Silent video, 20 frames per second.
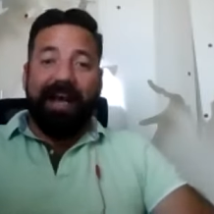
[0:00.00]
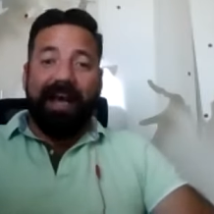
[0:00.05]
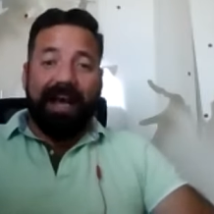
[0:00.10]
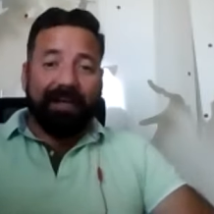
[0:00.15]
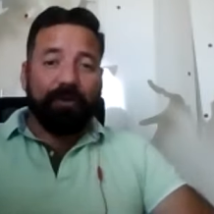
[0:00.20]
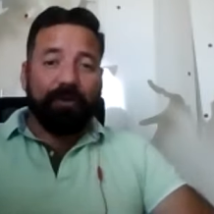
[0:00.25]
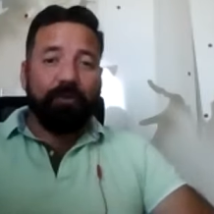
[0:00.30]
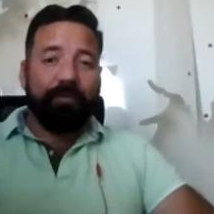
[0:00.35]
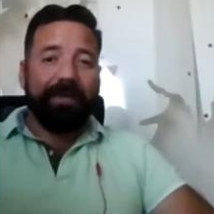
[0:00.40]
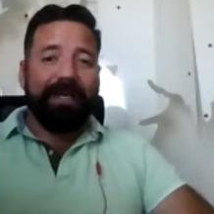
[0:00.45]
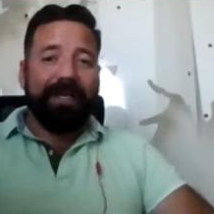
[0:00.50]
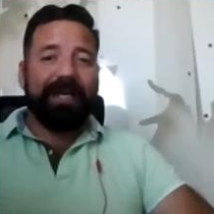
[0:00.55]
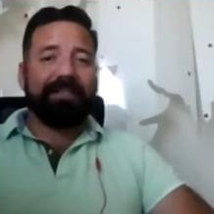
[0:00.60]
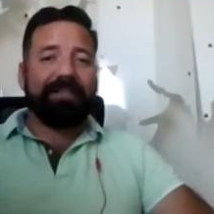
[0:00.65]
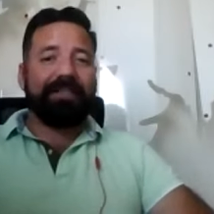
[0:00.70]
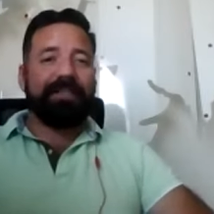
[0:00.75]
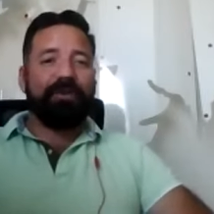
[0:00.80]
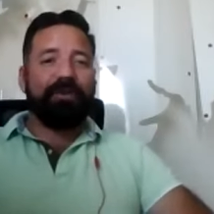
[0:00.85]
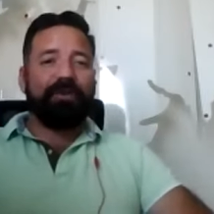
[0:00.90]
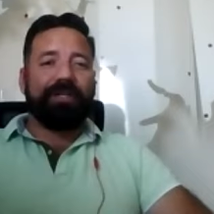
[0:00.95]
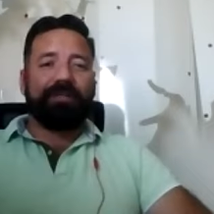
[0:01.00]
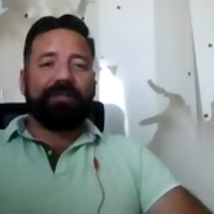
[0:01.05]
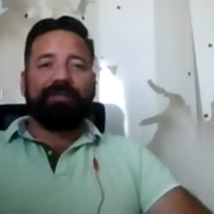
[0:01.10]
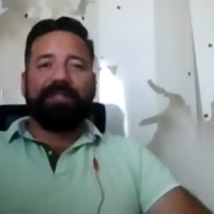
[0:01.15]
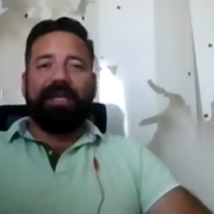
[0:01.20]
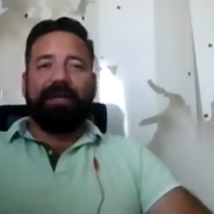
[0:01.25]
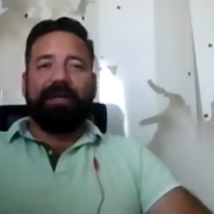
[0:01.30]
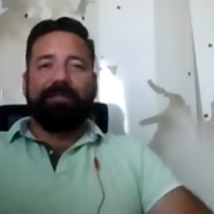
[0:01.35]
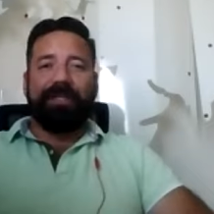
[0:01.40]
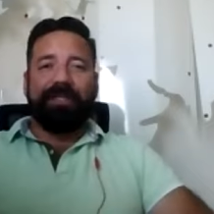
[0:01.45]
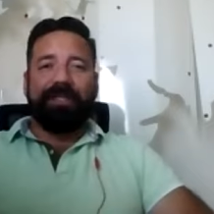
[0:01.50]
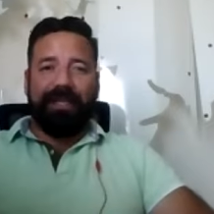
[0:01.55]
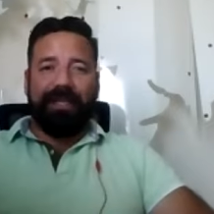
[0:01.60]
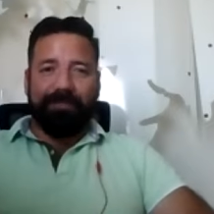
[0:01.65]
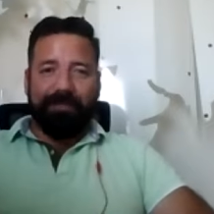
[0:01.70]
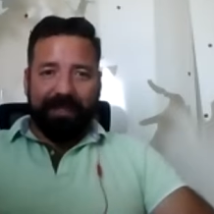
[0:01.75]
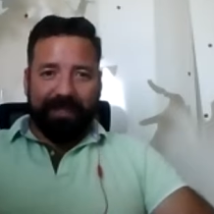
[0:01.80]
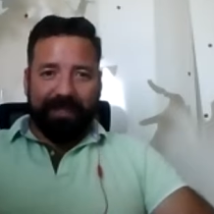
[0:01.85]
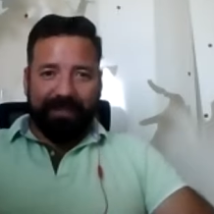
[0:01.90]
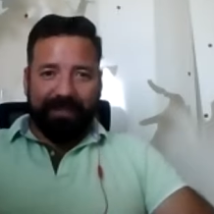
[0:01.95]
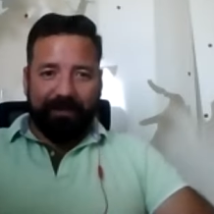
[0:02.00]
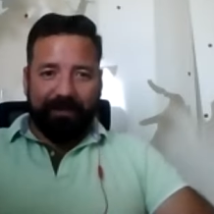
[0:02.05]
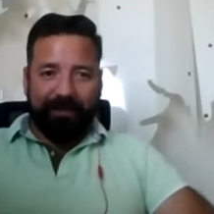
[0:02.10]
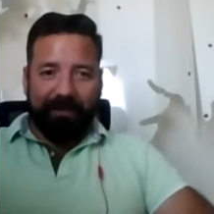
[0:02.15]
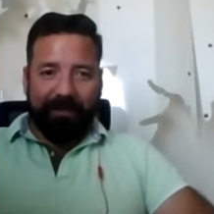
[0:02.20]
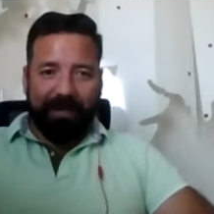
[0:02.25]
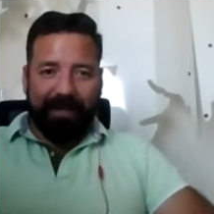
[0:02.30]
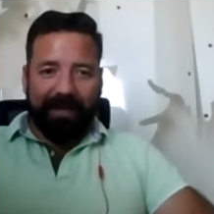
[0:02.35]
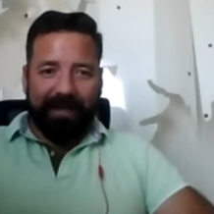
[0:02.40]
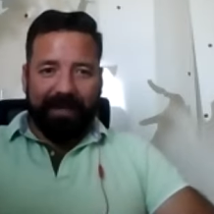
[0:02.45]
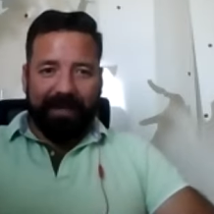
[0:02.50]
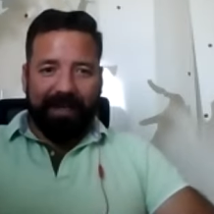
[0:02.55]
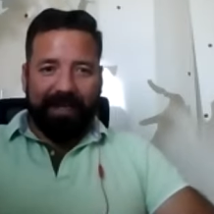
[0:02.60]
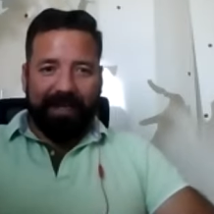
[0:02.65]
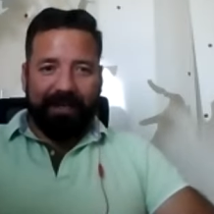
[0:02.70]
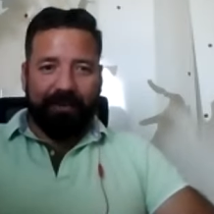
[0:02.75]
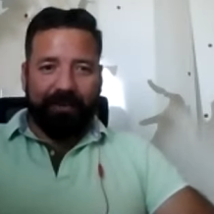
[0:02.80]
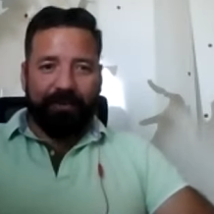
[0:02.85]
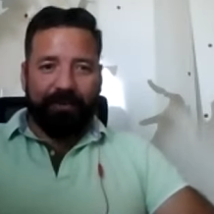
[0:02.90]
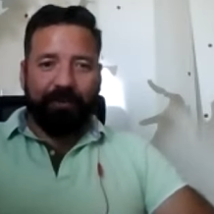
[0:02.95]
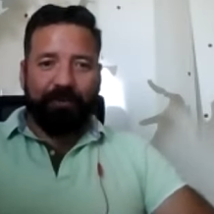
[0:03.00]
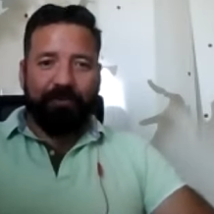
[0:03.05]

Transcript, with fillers: a recuperarse de los retos de la pandemia y reactivar la economía.